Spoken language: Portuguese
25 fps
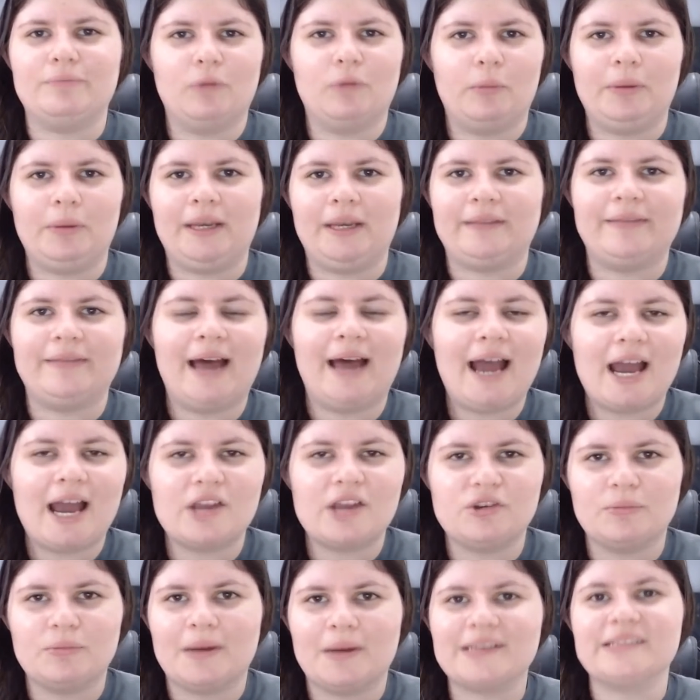
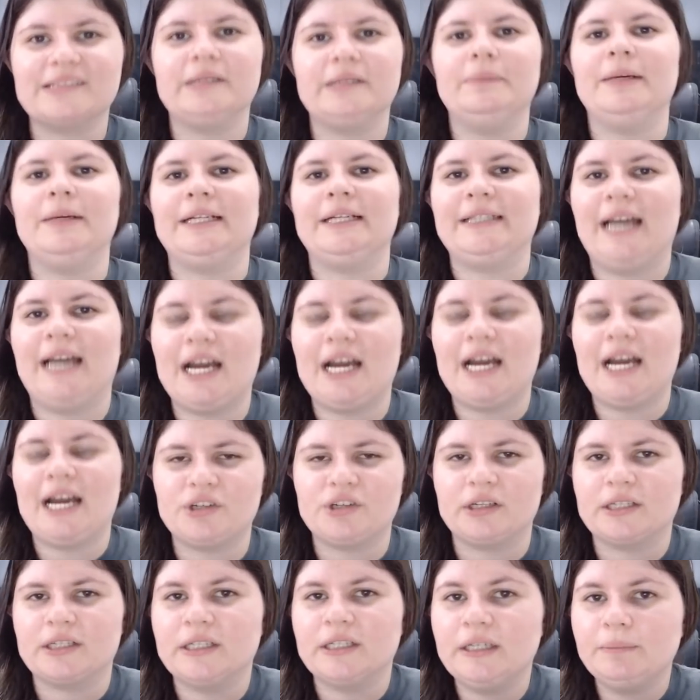mobilidade, mais
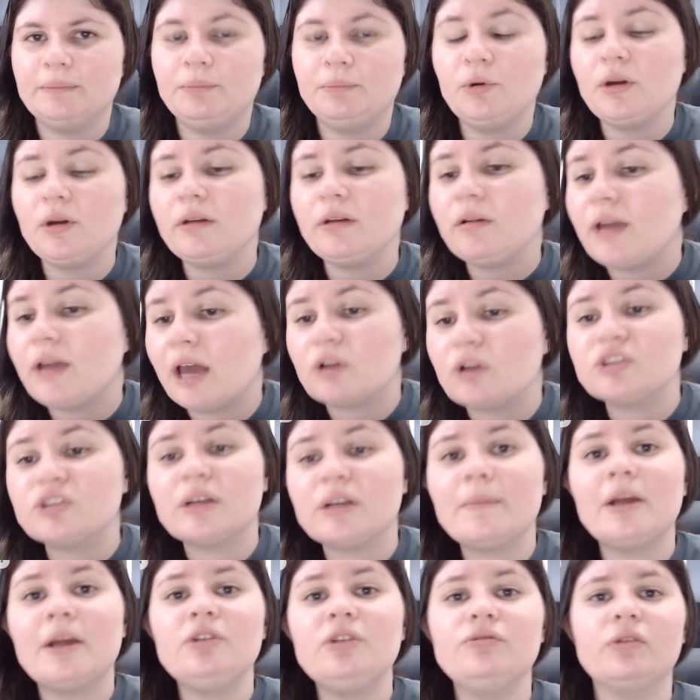liberdade em campo. E quero
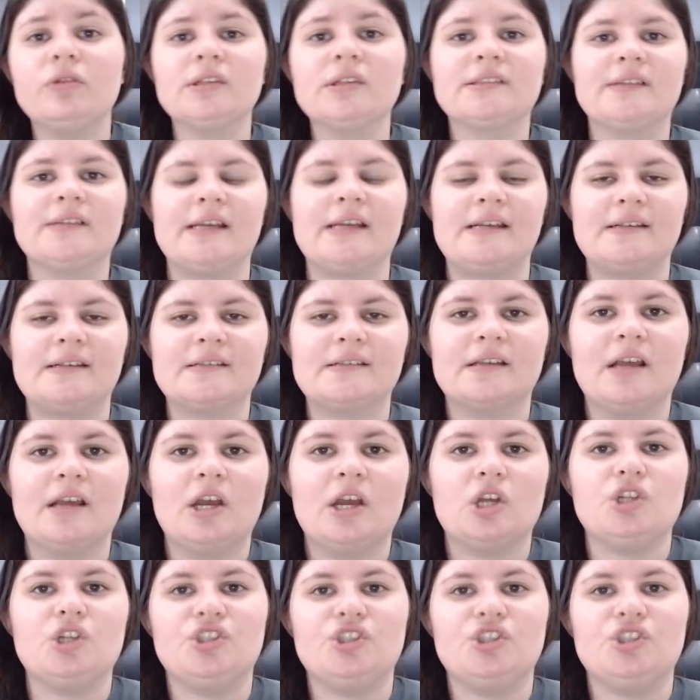saber de vocês.